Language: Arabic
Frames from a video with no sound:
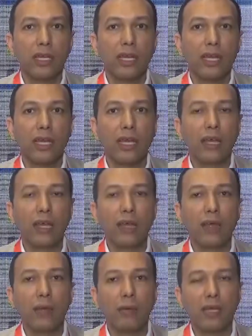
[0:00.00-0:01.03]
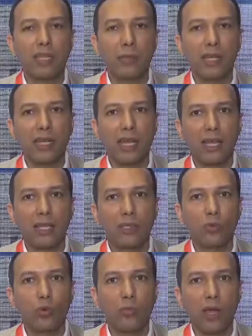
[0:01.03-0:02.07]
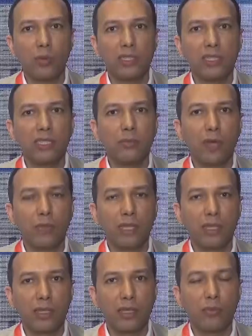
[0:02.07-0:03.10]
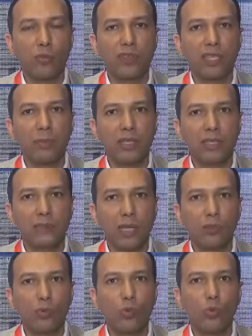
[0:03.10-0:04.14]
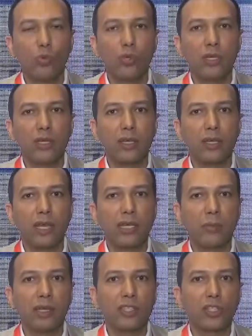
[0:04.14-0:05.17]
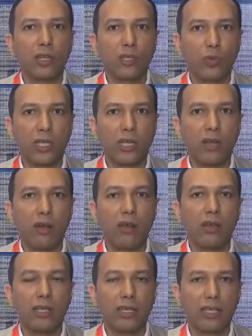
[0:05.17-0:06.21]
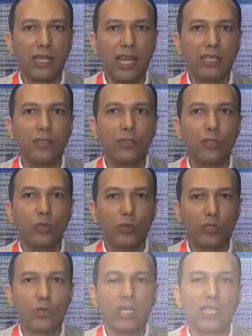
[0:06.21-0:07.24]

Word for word: آه، اتمنى ان تكون المعلومات دي معلومات مفيده بالنسبه لكم واتمنى ان شاء الله يكون لنا لقاء آه، تاني وشكرا